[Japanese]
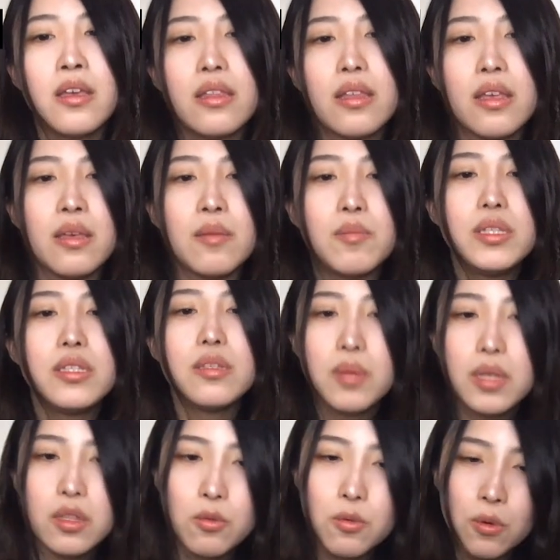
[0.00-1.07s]
で、3つ目
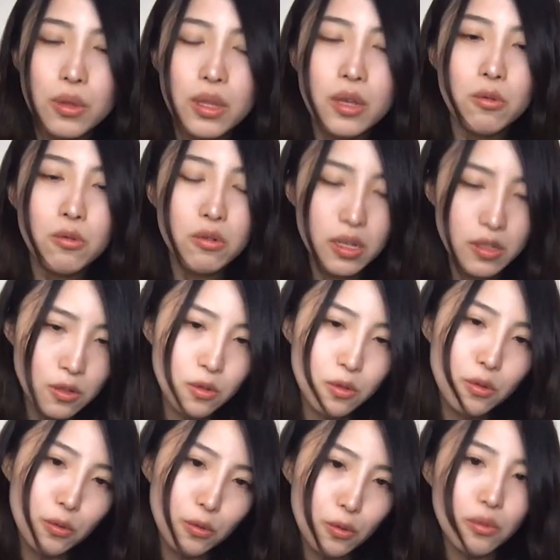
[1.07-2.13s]
の手を動かすと
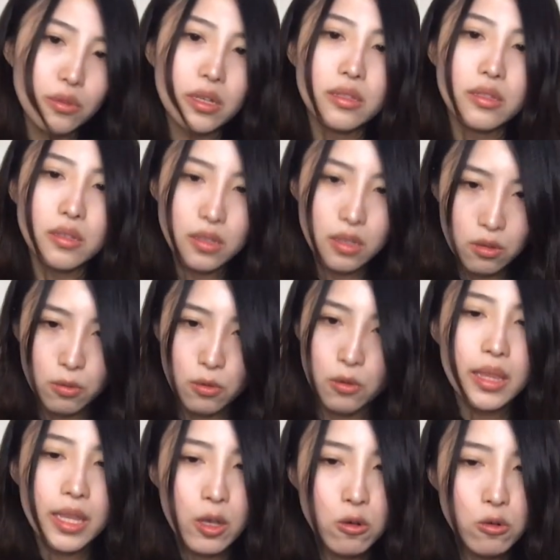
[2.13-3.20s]
いうところなんですけど、
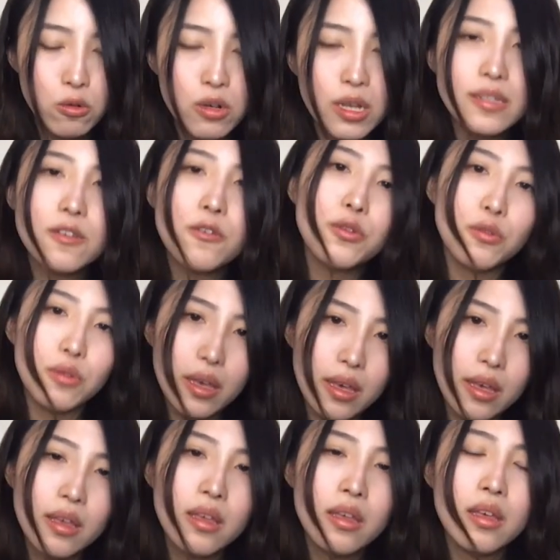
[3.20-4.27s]
手を動かすこと
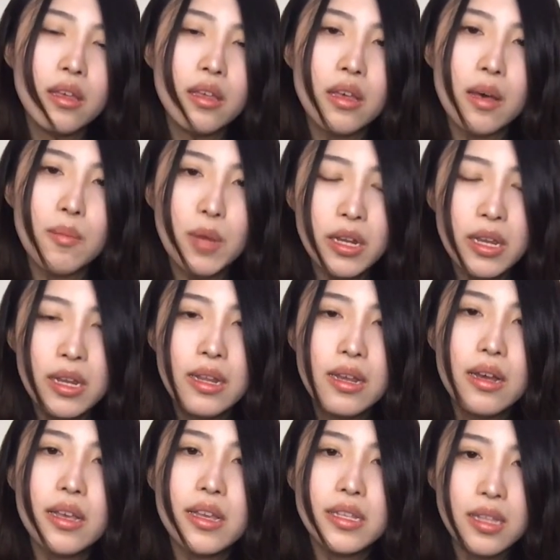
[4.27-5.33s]
で、あまり理
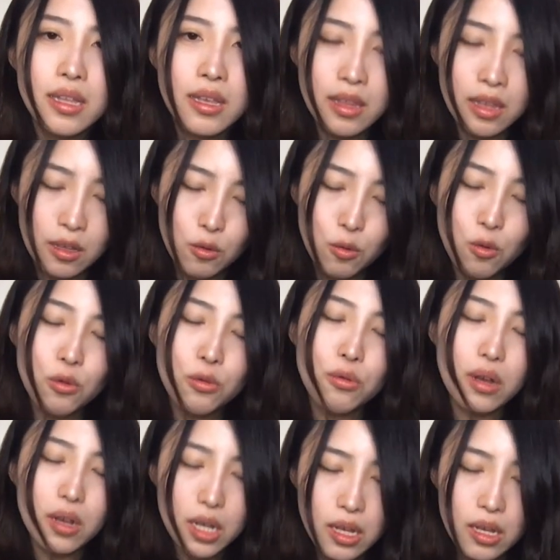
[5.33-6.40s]
解していないところと
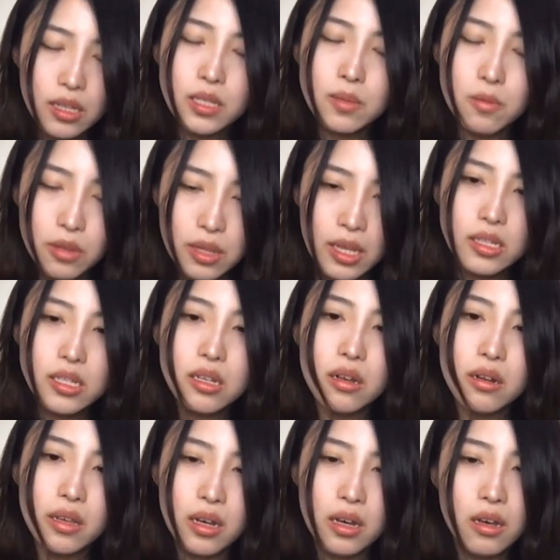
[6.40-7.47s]
かが自分でしっか
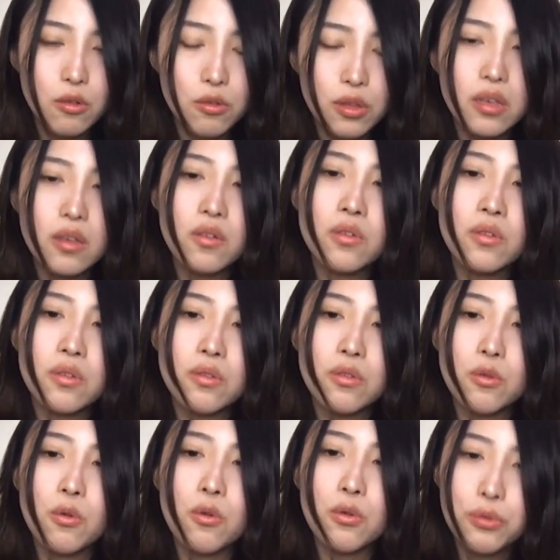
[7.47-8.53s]
り把握できると
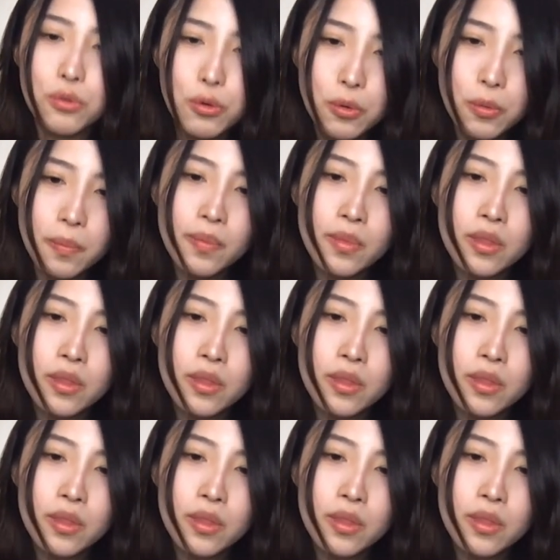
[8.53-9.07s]
ころと、